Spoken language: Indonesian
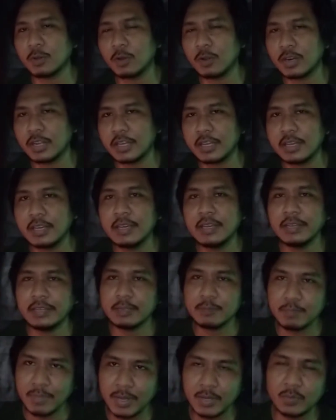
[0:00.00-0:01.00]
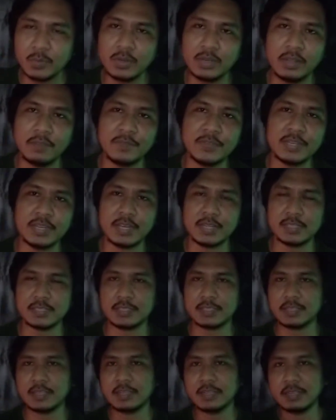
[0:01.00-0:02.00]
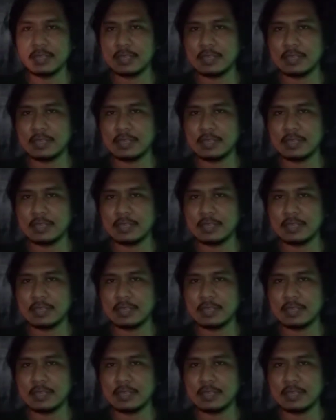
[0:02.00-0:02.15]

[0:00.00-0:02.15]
oleh Immanuel Levinas.